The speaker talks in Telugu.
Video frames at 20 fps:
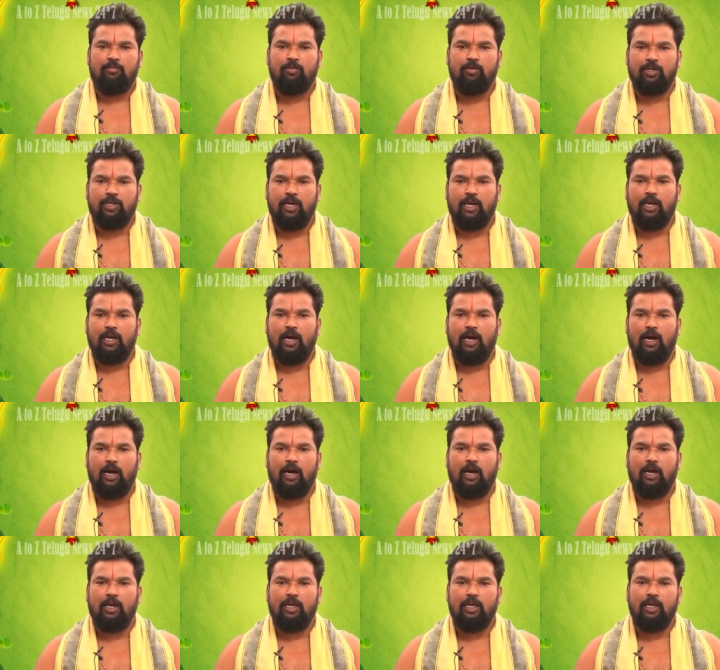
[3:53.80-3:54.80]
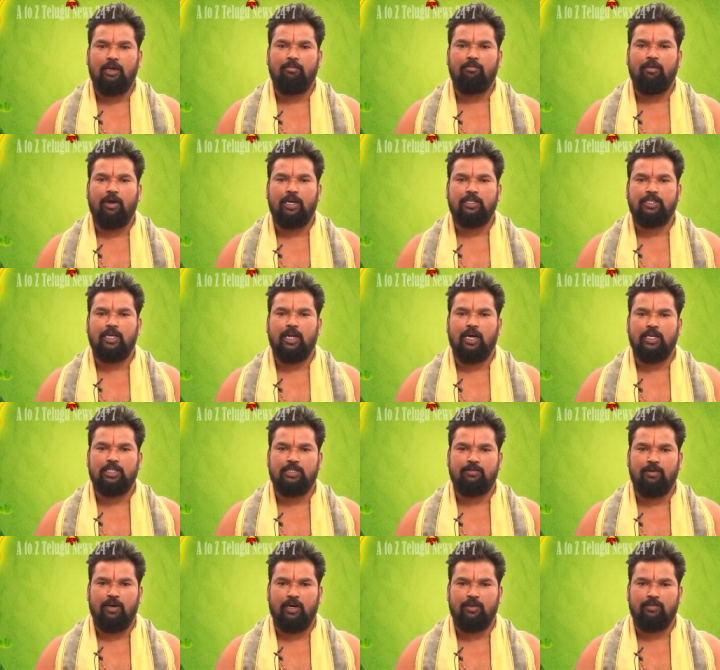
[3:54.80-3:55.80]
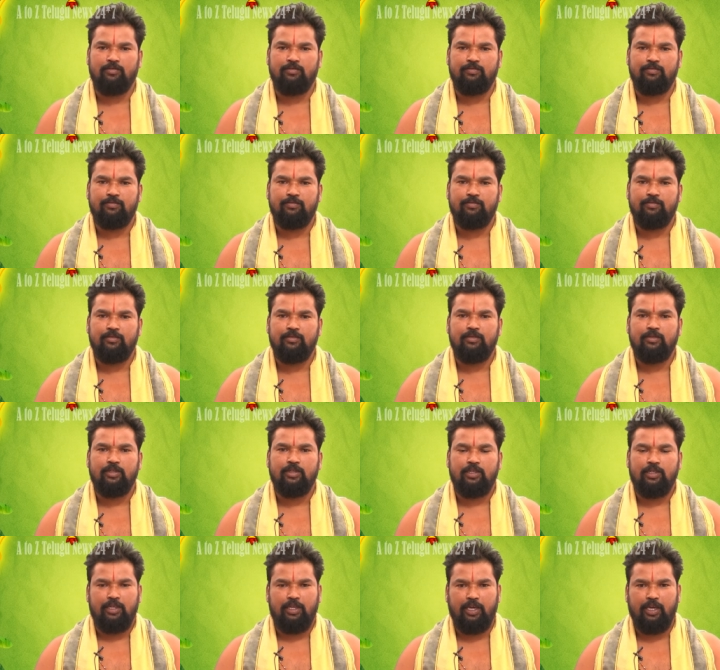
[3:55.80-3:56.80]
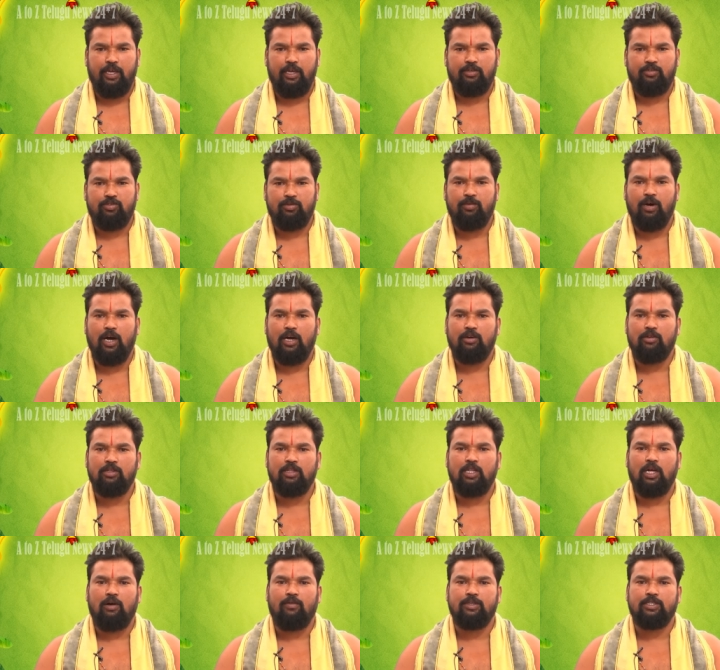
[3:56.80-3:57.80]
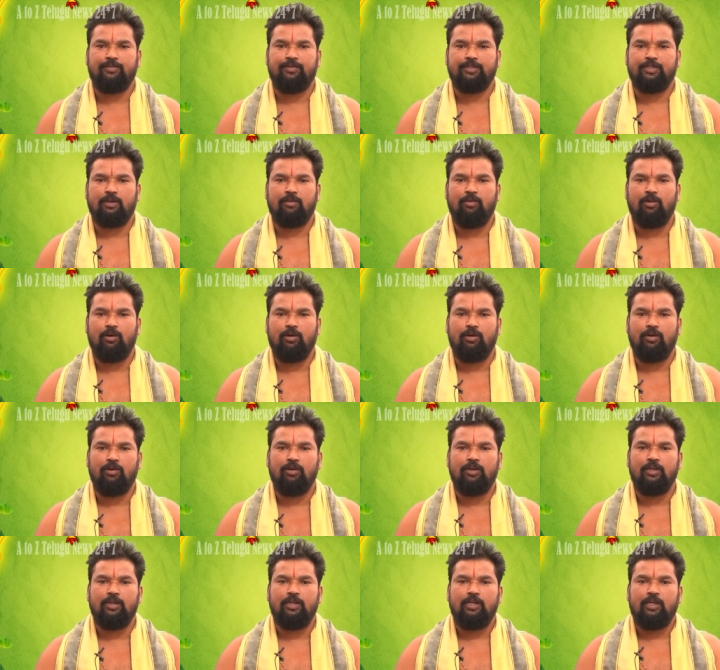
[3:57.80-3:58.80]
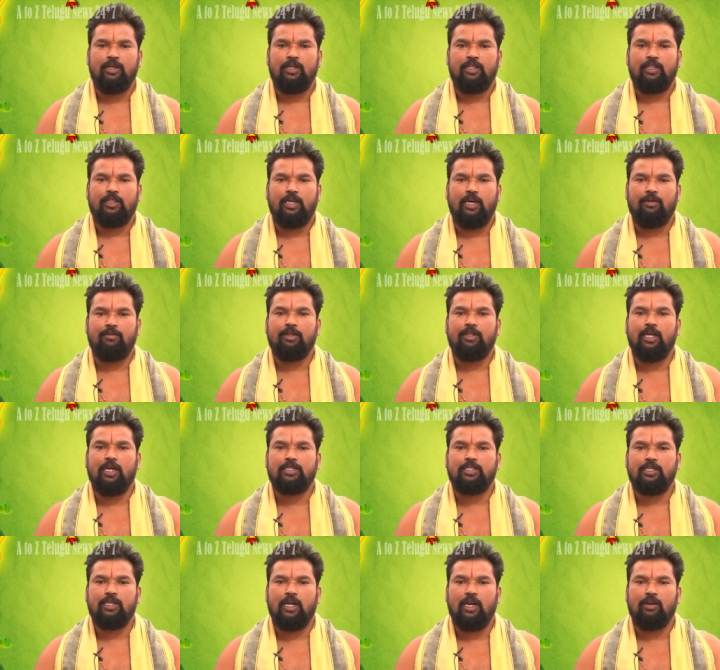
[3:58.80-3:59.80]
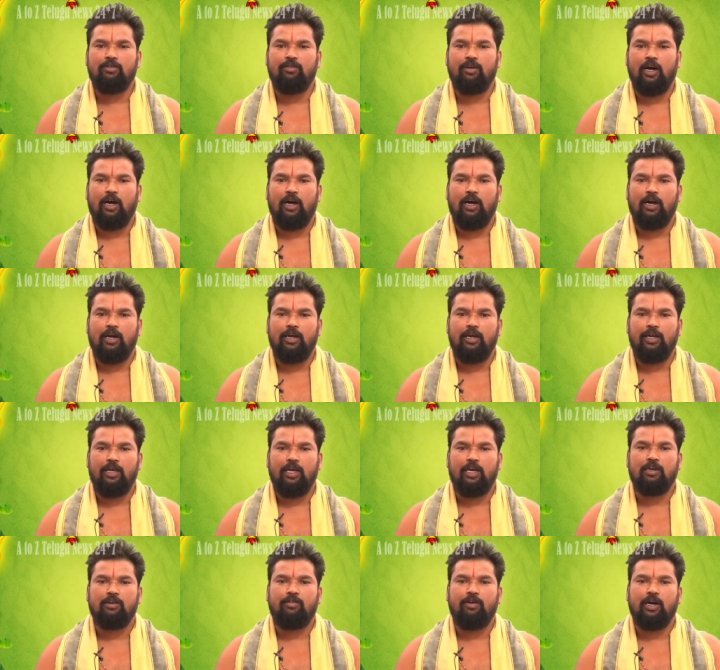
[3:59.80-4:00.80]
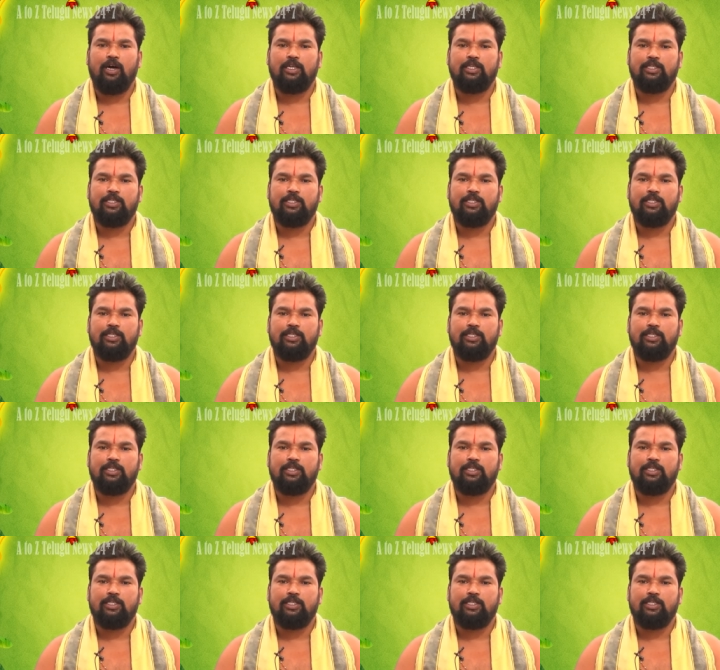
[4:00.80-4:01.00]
ముఖ్యంగా ఈ మేషరాశి వారు ఈ శుభాకృత నామ సంవత్సరంలో దైవ దర్శనాలను కూడా ఎక్కువగా